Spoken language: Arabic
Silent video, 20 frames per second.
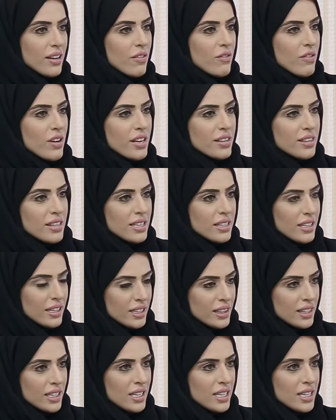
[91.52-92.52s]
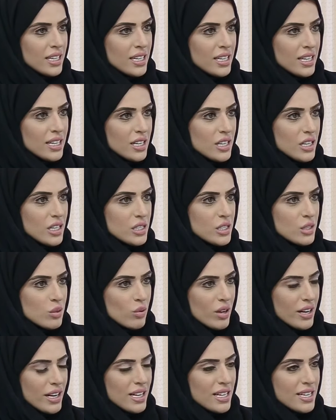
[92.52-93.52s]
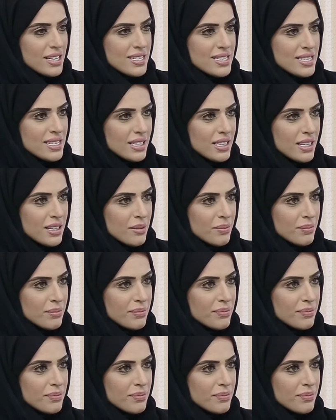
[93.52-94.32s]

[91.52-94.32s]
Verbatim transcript: فانت تحطين الصور على الانستغرام